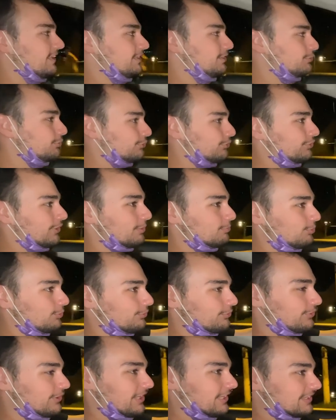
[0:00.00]
e
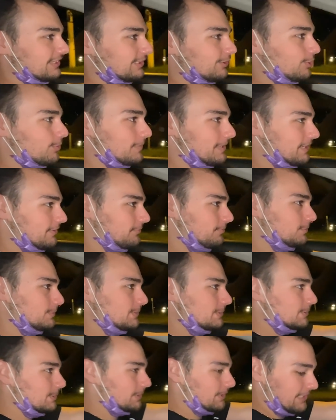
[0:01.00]
vamos ver aqui como é que
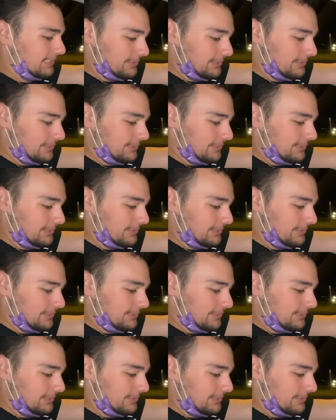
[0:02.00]
funciona o